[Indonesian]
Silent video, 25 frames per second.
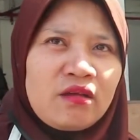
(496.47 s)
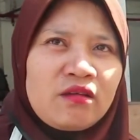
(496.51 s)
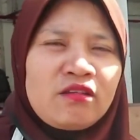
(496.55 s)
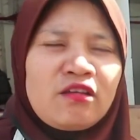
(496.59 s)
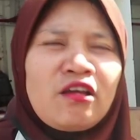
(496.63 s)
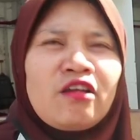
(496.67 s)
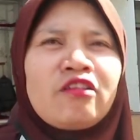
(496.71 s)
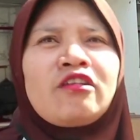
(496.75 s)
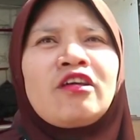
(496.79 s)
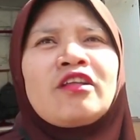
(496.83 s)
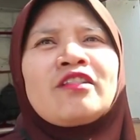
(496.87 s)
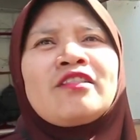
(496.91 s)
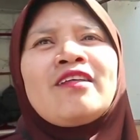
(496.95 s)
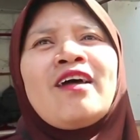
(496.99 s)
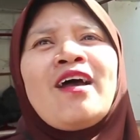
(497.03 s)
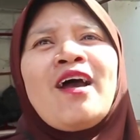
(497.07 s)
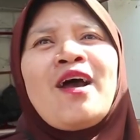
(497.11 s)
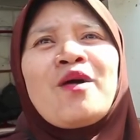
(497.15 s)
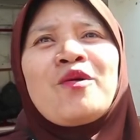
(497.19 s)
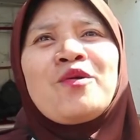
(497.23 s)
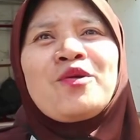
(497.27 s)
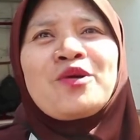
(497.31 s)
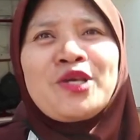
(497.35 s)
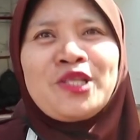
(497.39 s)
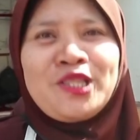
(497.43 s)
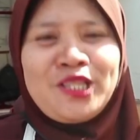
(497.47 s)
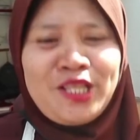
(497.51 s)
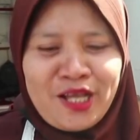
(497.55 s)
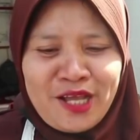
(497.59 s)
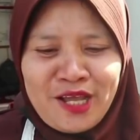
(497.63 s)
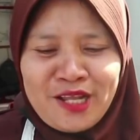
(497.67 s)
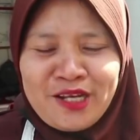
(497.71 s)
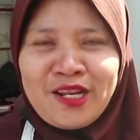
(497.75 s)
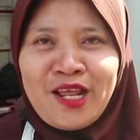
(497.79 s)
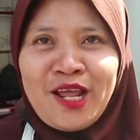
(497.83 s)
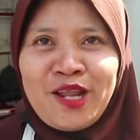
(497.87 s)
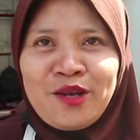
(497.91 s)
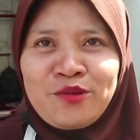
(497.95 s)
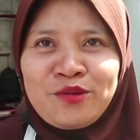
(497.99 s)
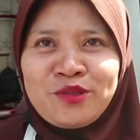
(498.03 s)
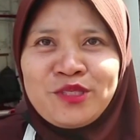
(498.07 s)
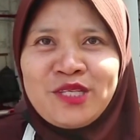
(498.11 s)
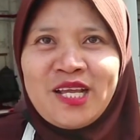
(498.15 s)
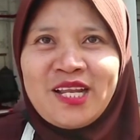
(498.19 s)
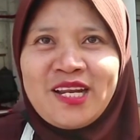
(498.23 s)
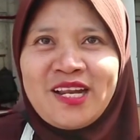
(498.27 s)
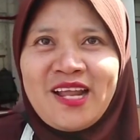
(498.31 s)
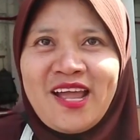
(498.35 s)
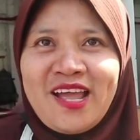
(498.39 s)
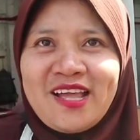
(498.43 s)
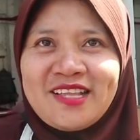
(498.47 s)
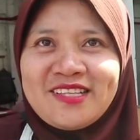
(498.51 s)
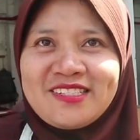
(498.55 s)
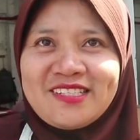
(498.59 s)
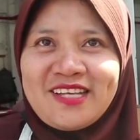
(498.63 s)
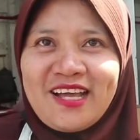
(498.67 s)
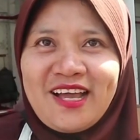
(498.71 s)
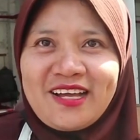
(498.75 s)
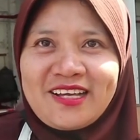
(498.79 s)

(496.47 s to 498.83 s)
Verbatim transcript: Ya nggak tahu, kita kan anunya aja,